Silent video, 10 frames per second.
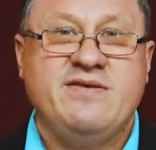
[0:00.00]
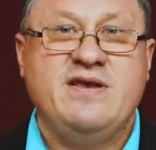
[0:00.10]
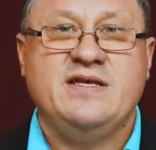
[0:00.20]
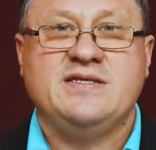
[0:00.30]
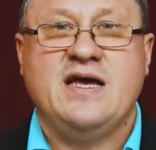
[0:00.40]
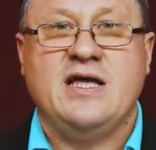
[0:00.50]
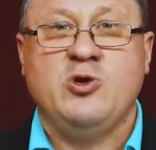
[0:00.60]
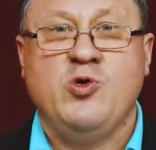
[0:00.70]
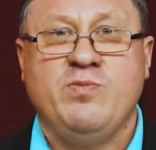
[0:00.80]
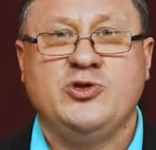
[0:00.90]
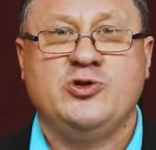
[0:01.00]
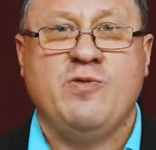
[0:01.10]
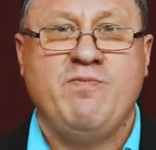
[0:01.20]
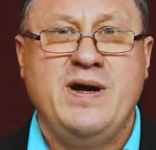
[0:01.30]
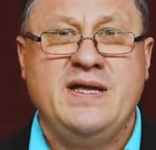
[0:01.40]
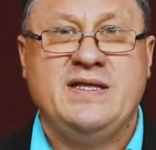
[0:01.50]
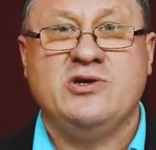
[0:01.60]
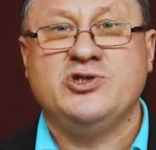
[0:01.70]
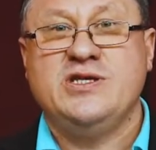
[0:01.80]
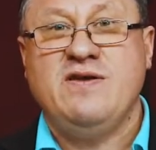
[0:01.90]
говорится о том, что мы
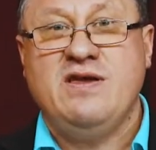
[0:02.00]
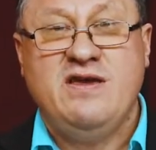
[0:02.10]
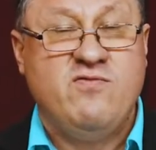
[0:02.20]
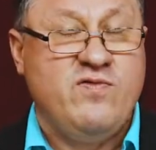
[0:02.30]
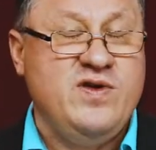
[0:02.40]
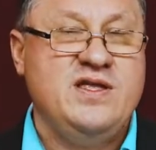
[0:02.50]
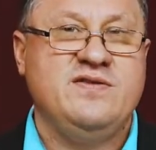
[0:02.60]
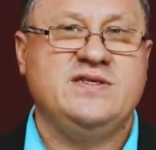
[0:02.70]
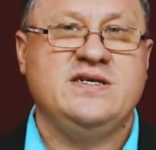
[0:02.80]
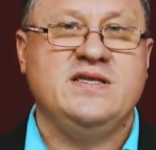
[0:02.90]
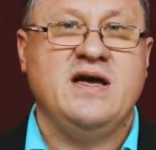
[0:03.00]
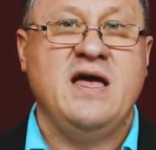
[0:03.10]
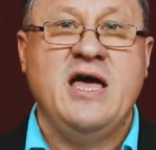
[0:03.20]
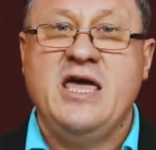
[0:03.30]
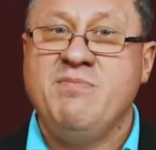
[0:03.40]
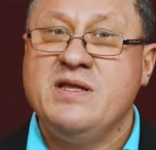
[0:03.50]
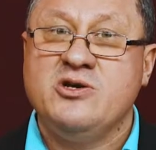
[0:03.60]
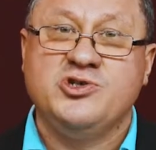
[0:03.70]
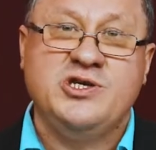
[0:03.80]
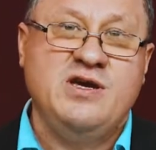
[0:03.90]
должны Его видеть всегда, и мы
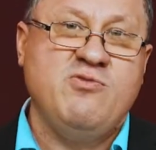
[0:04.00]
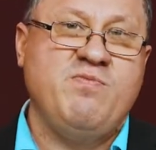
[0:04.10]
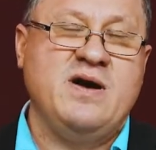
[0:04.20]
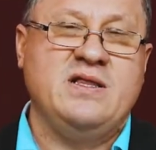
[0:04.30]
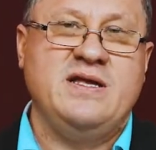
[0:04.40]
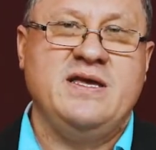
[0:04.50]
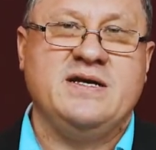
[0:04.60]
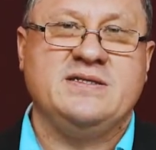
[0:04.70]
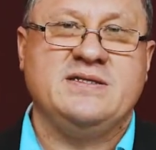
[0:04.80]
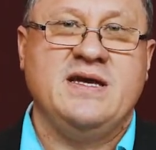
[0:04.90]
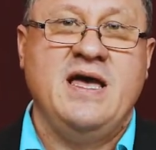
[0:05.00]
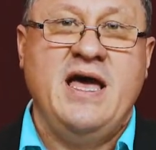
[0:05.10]
должны Ему поклоняться.